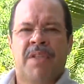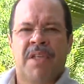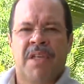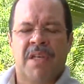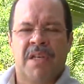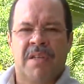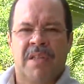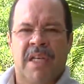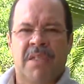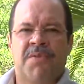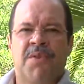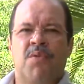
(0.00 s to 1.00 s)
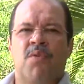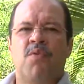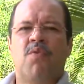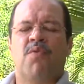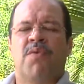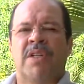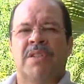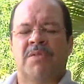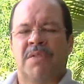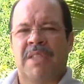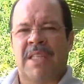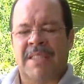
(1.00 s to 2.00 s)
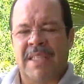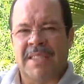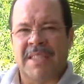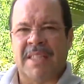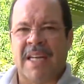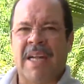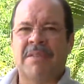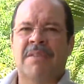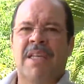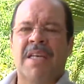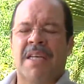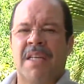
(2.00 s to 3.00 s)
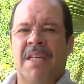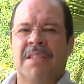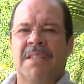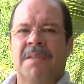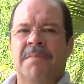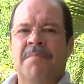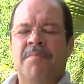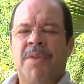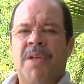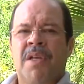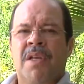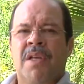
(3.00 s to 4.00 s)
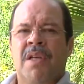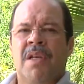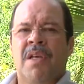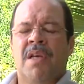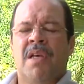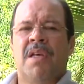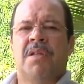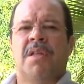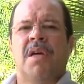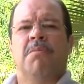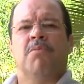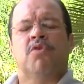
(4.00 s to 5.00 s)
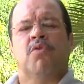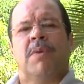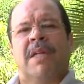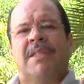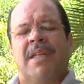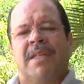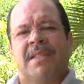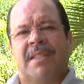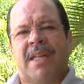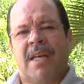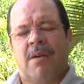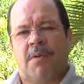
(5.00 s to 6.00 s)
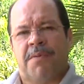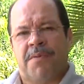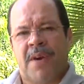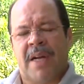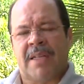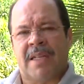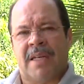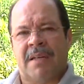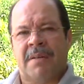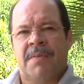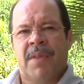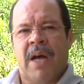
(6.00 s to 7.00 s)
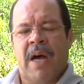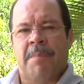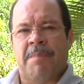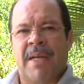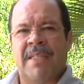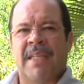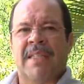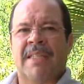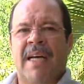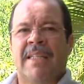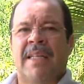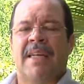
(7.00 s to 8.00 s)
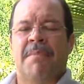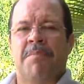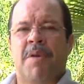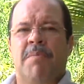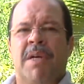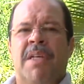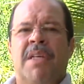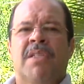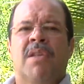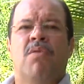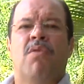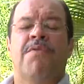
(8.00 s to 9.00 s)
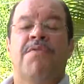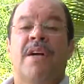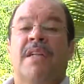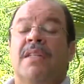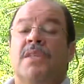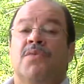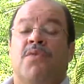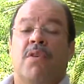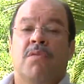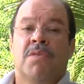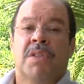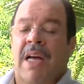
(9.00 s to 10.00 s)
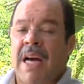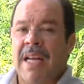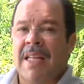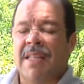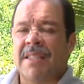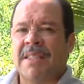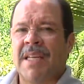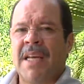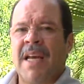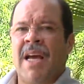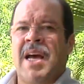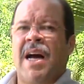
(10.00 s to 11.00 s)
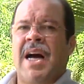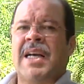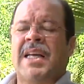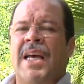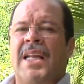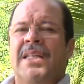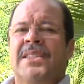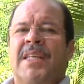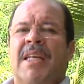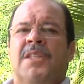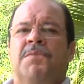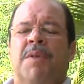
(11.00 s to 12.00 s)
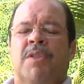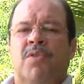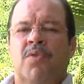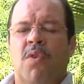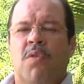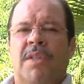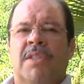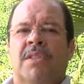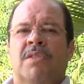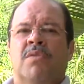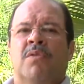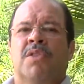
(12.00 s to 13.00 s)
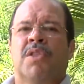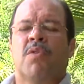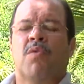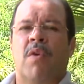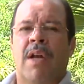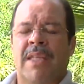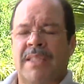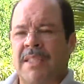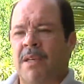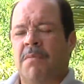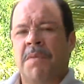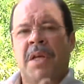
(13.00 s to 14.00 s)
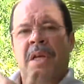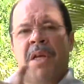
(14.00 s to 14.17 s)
de, das viúvas, dos necessitados da igreja. E temos uma terceira oferta apresentada na Bíblia, que são ofertas voluntárias, aquelas que as pessoas no seu coração